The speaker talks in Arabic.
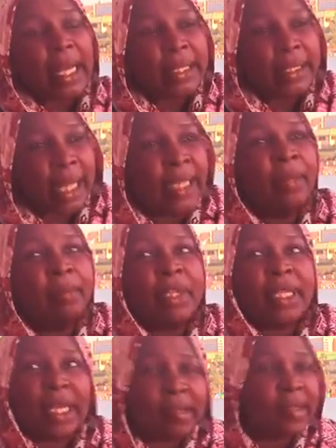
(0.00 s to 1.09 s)
التعليم
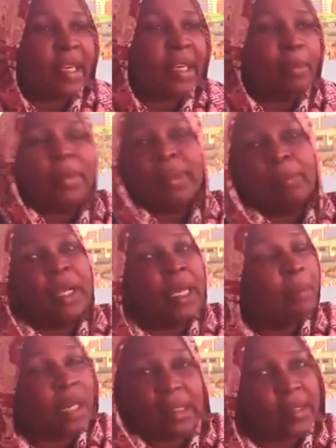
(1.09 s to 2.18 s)
بيتأثر
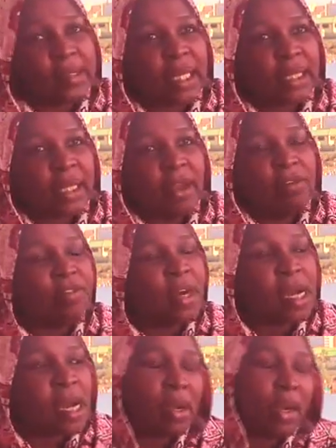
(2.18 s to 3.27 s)
بالاقتصاد
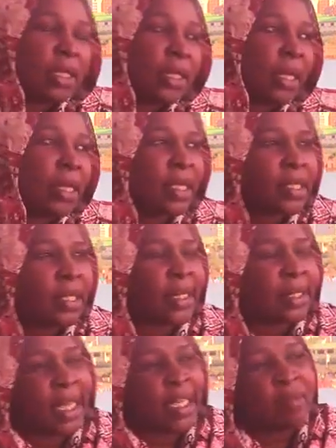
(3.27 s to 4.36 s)
فاذا الناس لقت
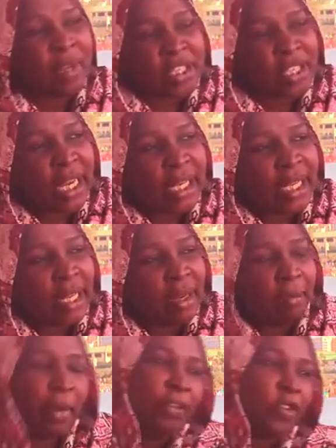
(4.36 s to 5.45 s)
التعليم مجاني
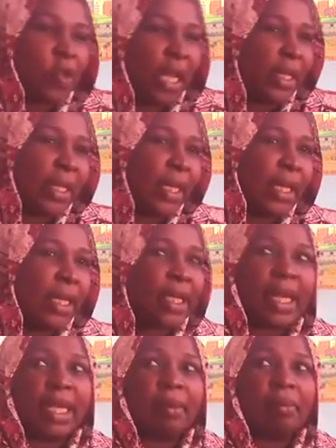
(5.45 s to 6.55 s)
ما في زول حيطلع يخلي
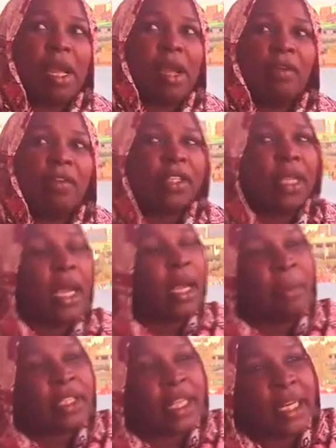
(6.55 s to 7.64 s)
التعليم
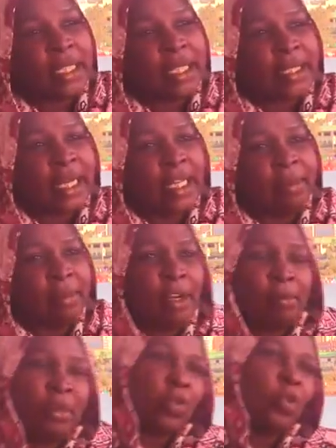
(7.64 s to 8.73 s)
فمجانيه آه، التعليم
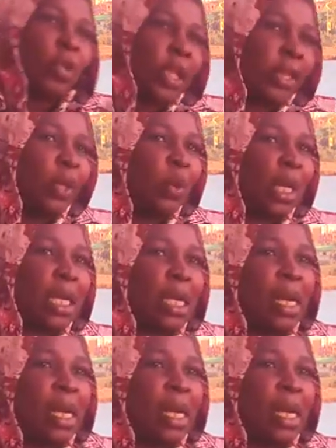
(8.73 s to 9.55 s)
مسؤوليه الدوله